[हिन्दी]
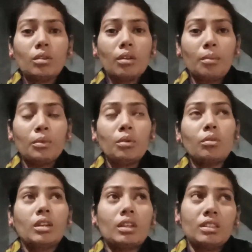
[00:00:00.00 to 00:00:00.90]
तो हम
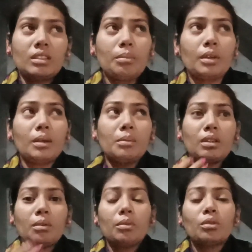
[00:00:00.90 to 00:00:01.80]
लोगों के सबका
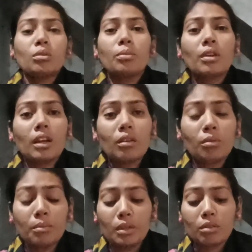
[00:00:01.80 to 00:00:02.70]
मतलब इतना बुरा
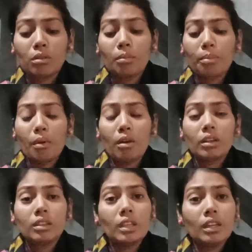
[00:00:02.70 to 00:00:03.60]
लगो मेरा तो
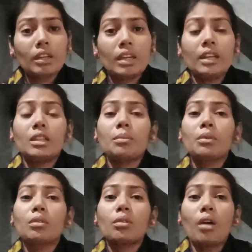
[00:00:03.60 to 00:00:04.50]
फोन देख रहे थे
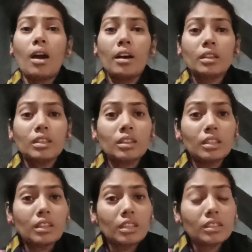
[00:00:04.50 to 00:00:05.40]
मेरे तो हाथ
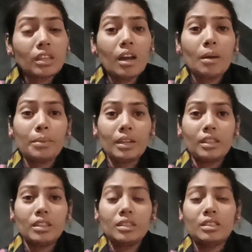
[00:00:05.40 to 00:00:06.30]
इतनी तेज काँप
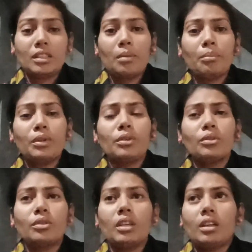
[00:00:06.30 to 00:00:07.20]
रहे थे जैसे हम
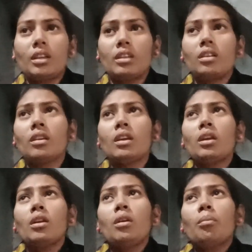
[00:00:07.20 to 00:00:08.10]
वीडियो देख रहे थे
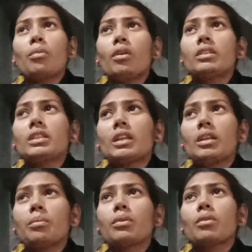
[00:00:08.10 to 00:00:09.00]
बहुत
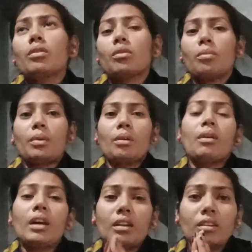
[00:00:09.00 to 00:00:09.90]
ज़्यादा बुरा लगो
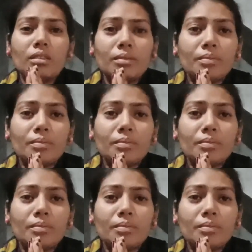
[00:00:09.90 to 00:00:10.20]
भगवान